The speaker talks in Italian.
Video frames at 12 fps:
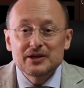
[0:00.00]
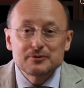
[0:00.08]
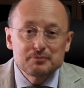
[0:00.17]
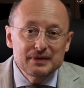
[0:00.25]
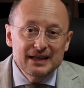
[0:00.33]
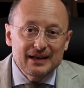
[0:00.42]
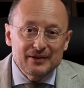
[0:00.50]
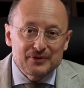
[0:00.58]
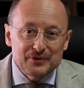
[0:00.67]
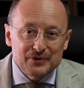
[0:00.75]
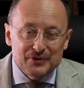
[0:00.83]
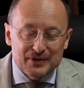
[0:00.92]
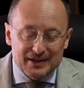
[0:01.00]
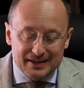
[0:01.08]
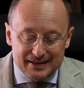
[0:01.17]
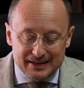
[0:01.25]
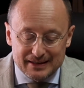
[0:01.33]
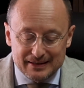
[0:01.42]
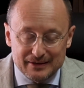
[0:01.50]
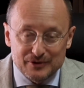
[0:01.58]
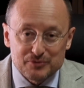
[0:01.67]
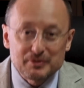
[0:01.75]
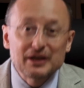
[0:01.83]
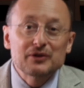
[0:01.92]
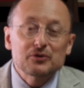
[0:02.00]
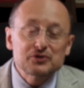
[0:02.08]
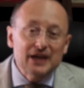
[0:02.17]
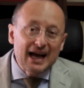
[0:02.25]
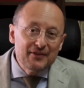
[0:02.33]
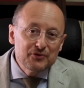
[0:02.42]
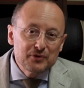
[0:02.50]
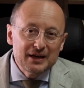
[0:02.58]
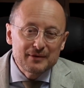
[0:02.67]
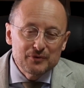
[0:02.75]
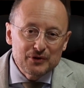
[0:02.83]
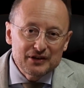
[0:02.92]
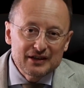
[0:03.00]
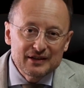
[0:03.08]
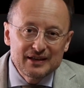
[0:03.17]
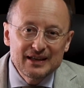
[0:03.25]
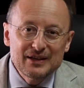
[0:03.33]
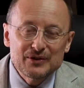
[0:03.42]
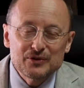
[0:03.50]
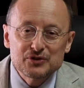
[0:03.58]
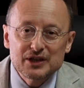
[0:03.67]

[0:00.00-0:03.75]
è spirito, eh, lo Spirito Santo è l'amore di Dio.